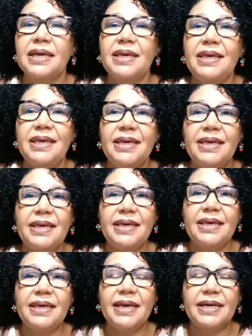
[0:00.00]

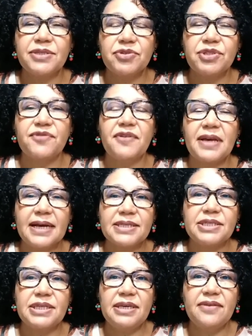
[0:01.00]
E a
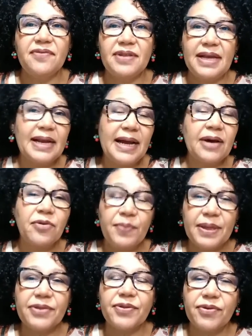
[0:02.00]
justificativa, né, ele
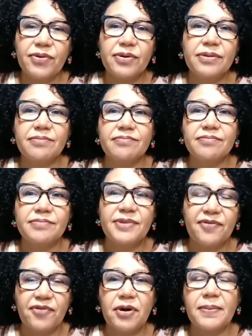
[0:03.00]
argumentou
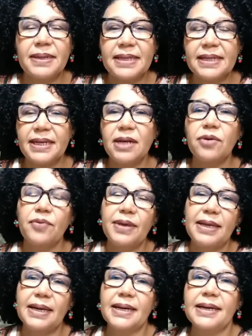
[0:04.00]
de forma até
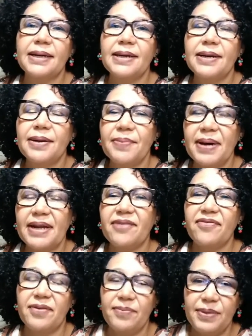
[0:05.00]
tranquila para
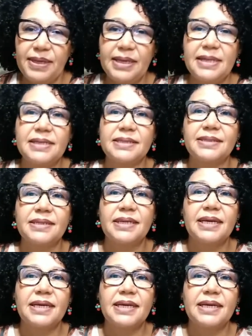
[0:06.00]
a família,